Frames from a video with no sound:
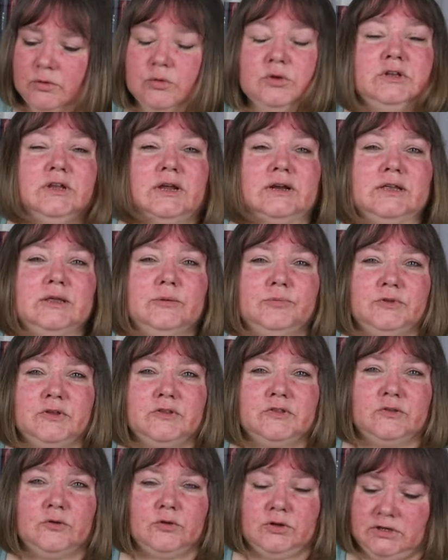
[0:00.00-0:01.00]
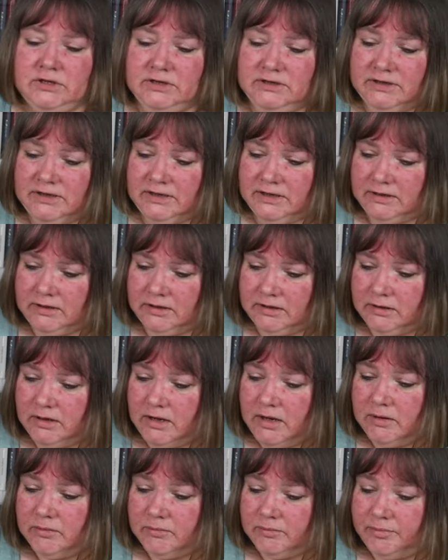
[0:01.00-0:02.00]
Und dann gibt es noch die Dänin
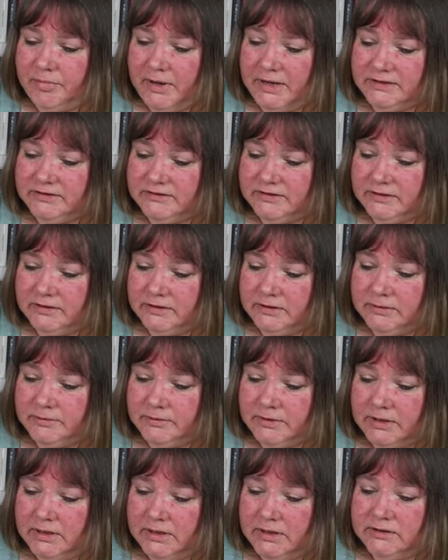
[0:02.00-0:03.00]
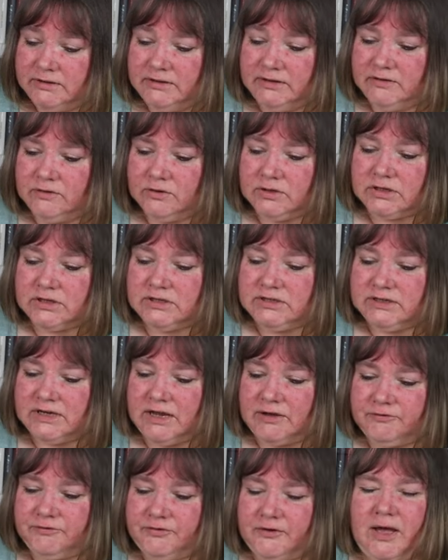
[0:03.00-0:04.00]
Bente, die so ein
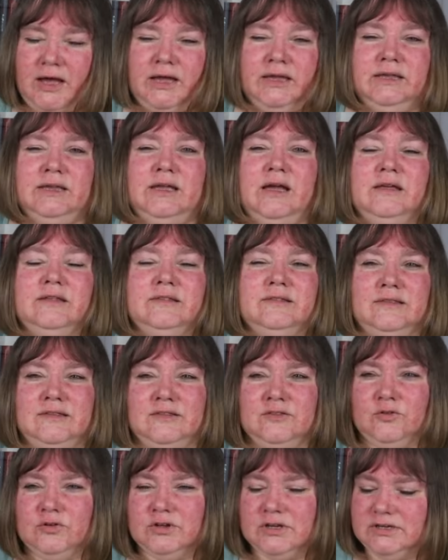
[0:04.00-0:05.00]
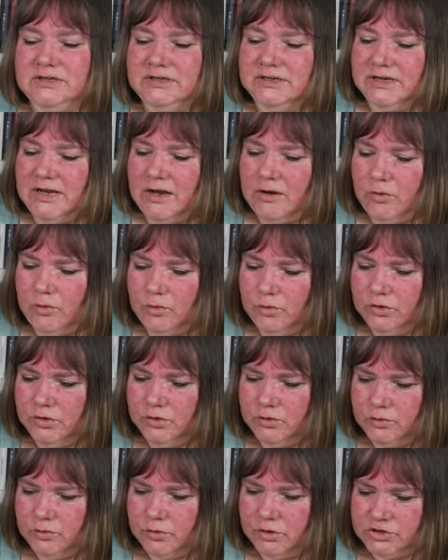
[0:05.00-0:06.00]
richtiger Freigeist ist, so ein richtiger
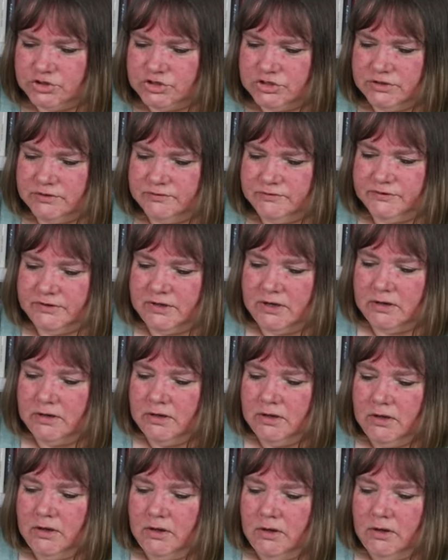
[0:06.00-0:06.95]
Unruhestifter.